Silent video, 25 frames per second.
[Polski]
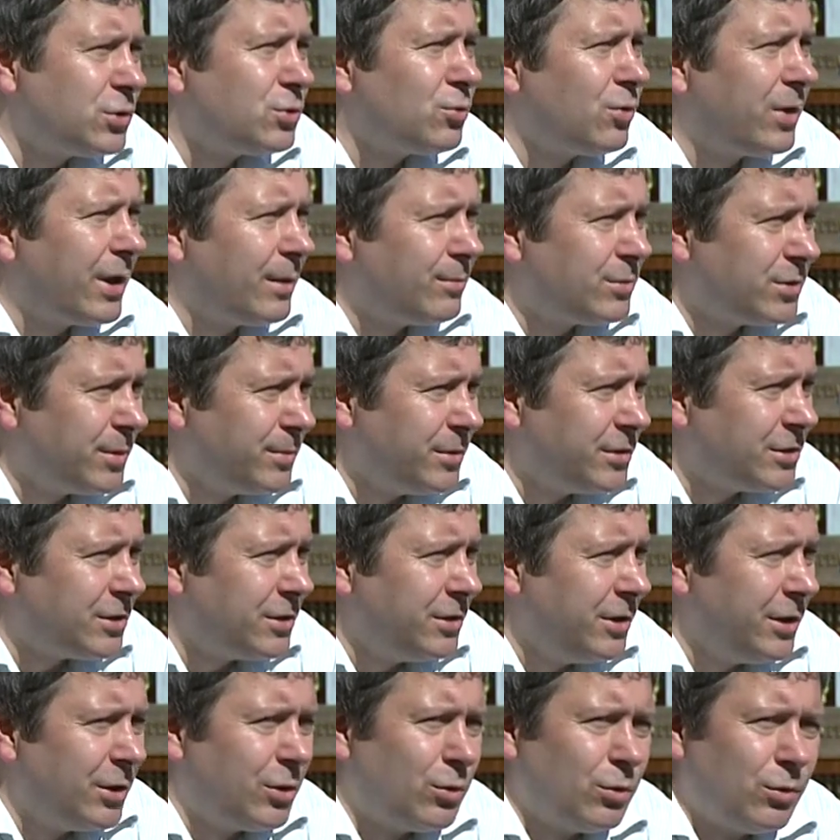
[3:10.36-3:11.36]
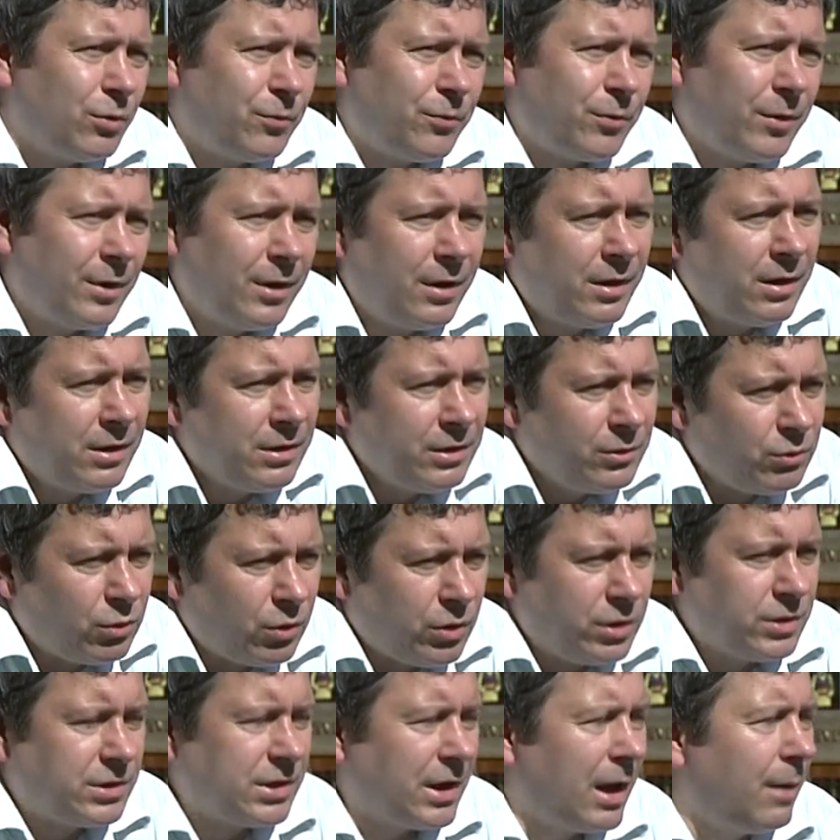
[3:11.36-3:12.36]
szukam rzemieślników, to
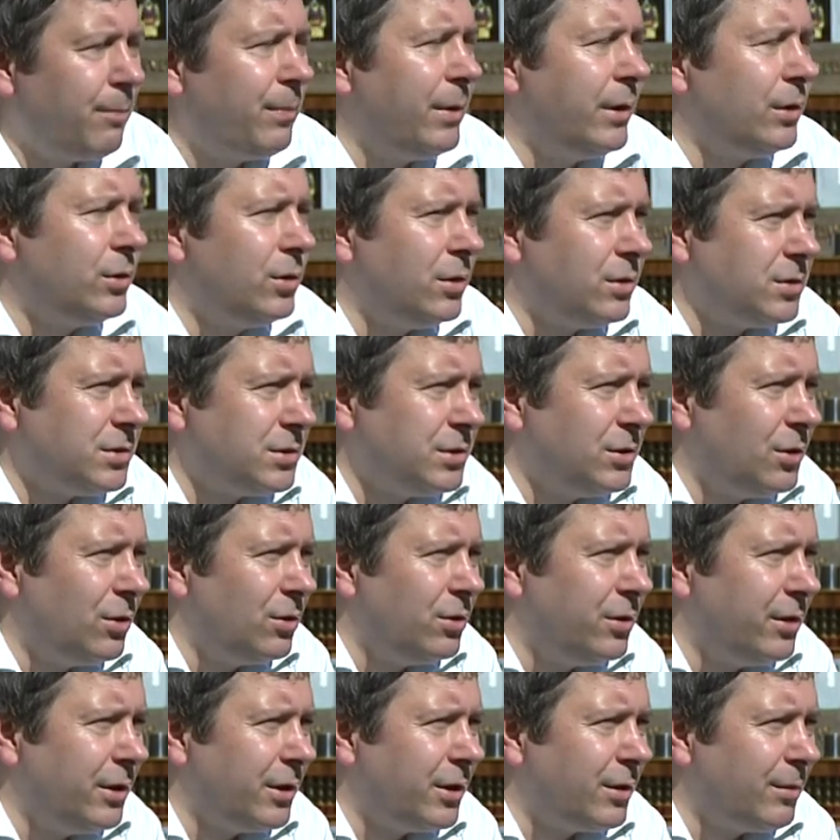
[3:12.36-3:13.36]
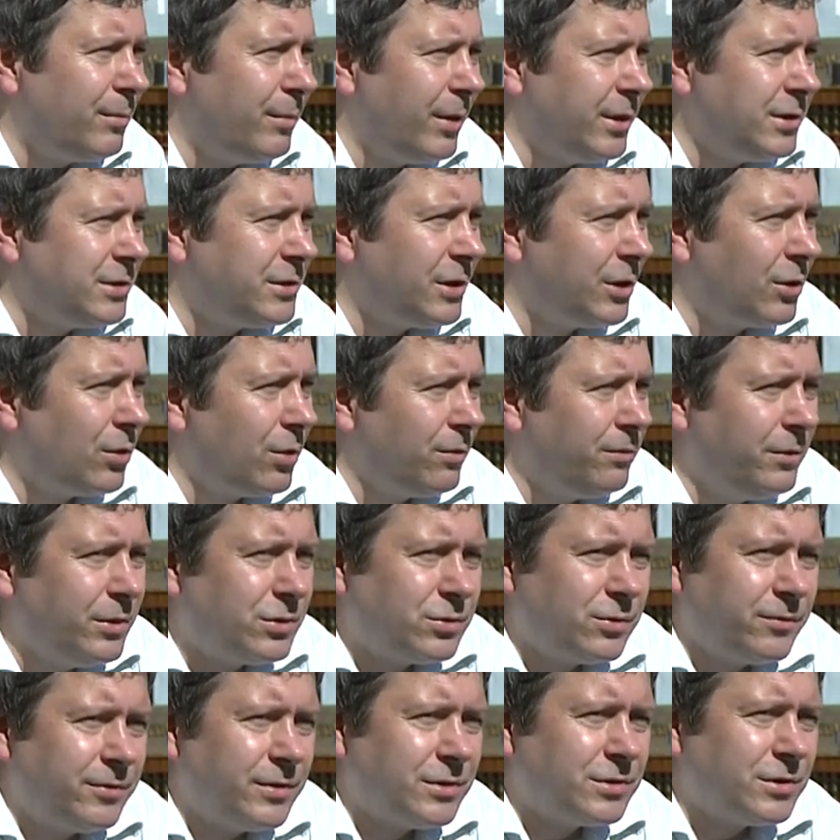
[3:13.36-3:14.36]
jest apel do zdolnych
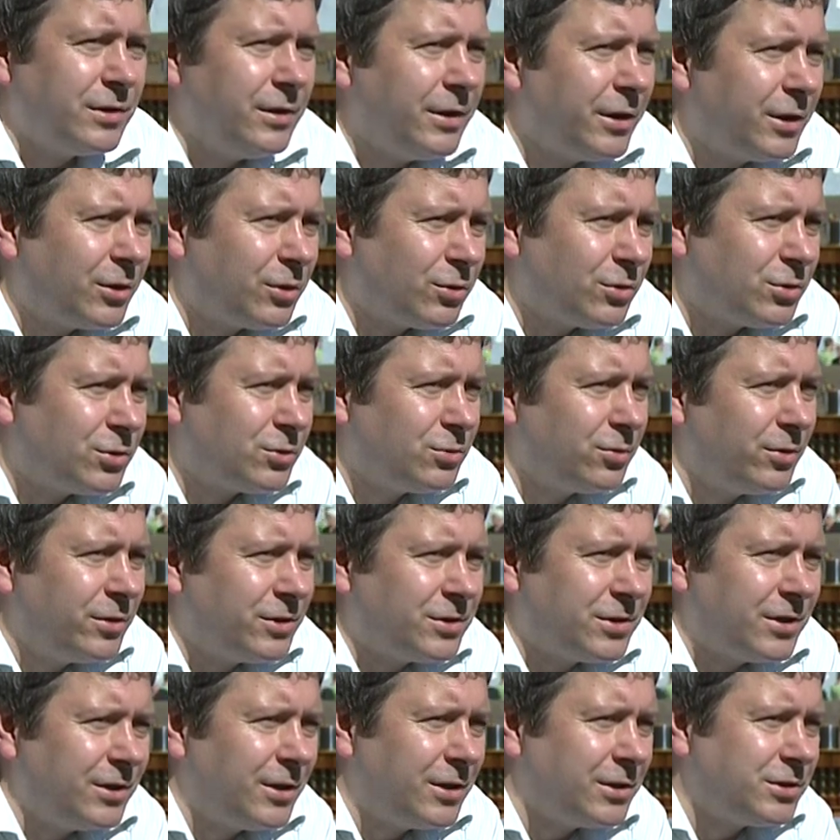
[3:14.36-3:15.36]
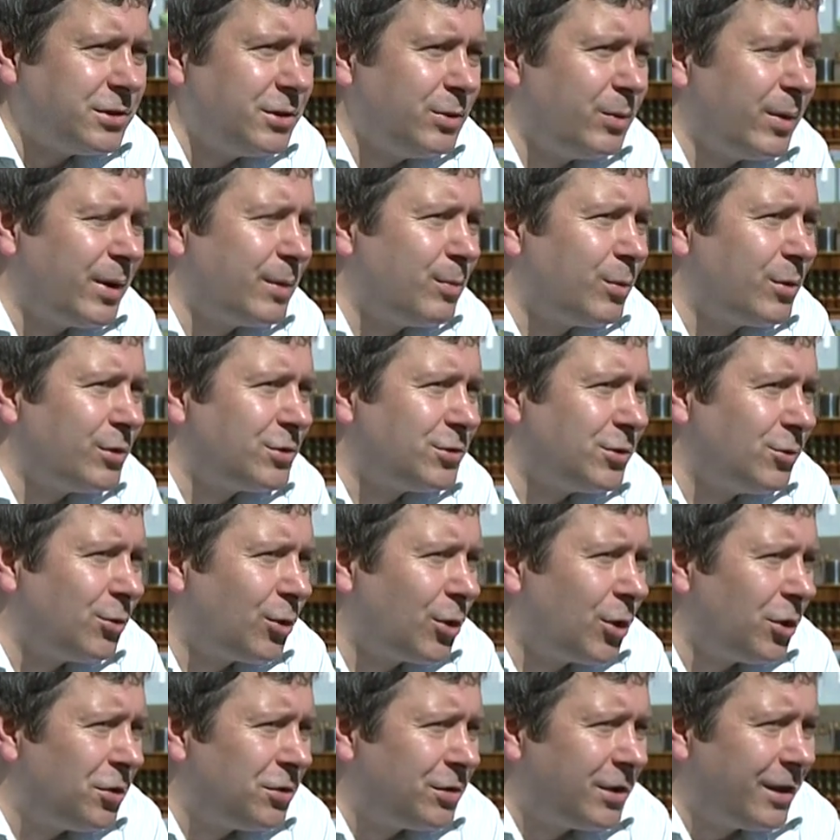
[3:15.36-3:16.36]
majsterkowiczów. Jeżeli ktoś czuje się na siłach, proszę o
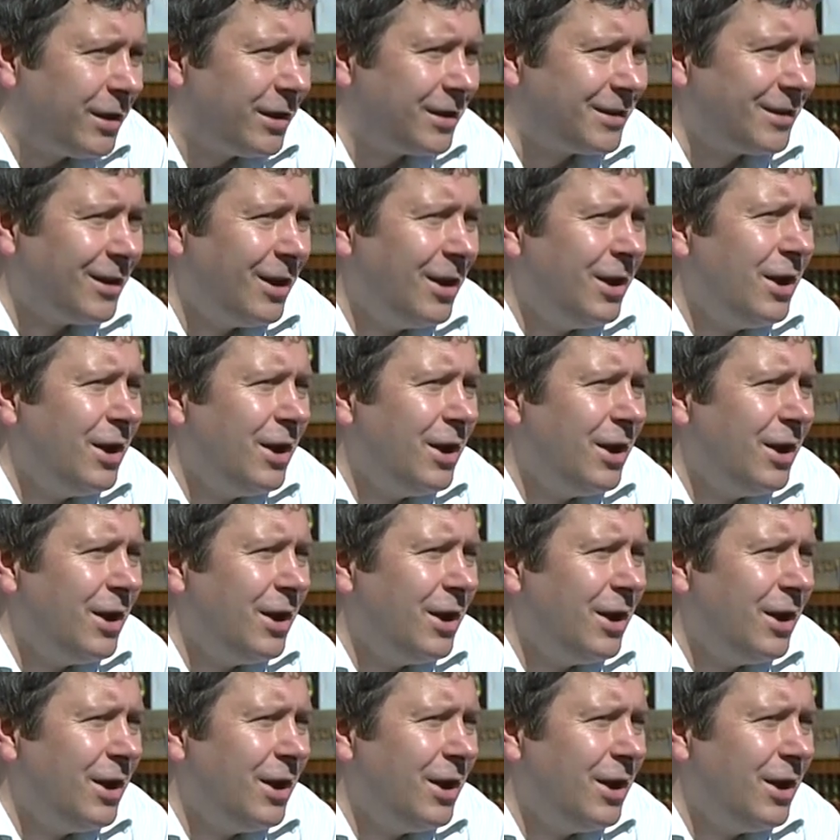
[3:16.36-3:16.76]
kontakt.